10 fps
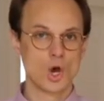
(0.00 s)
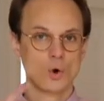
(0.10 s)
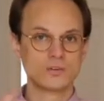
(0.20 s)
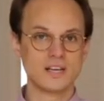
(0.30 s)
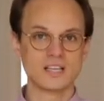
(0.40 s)

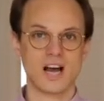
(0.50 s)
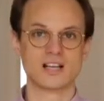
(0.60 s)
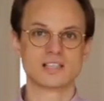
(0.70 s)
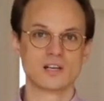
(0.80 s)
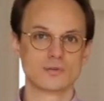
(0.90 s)
und welche
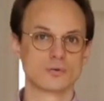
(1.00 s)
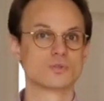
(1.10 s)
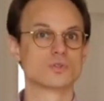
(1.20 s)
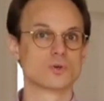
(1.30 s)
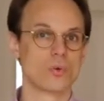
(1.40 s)
einzelnen
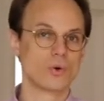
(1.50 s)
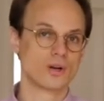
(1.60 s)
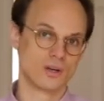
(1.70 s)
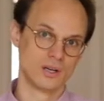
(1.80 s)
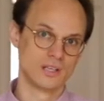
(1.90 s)

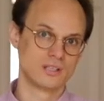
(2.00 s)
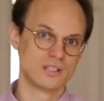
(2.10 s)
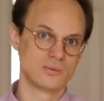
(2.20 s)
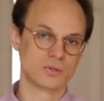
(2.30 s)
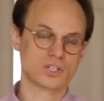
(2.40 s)
Funktionen
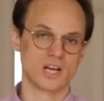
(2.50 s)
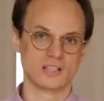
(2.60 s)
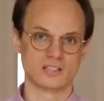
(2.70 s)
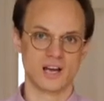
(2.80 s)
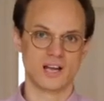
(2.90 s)
diese
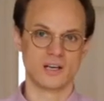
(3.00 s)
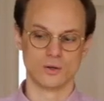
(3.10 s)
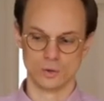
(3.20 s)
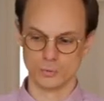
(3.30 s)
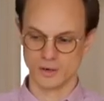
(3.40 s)
Bestandteile
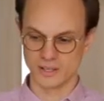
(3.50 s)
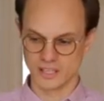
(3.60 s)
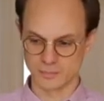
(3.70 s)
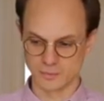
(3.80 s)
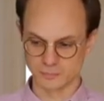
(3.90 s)

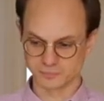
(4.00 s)
übernehmen.